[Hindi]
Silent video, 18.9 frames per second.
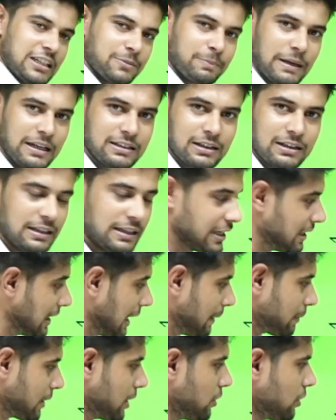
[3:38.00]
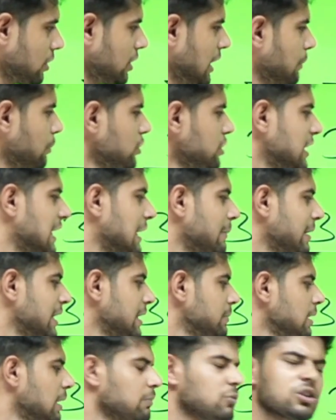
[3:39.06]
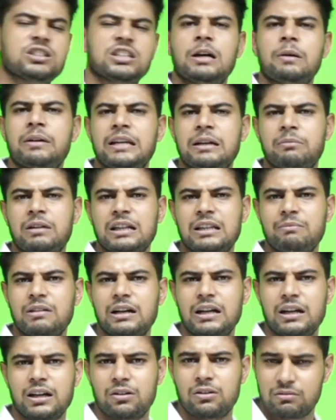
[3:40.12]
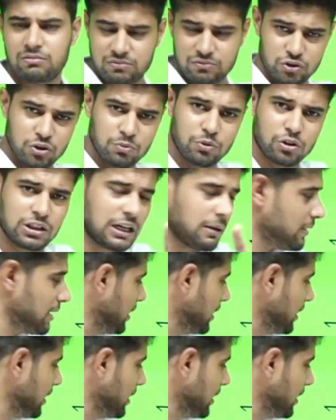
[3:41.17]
पेज है लेकिन आप कह रहे हो कि नहीं हमको तेरह महीने नहीं हम तो छह महीने में खत्म करेंगे कुछ भी हो जाए भले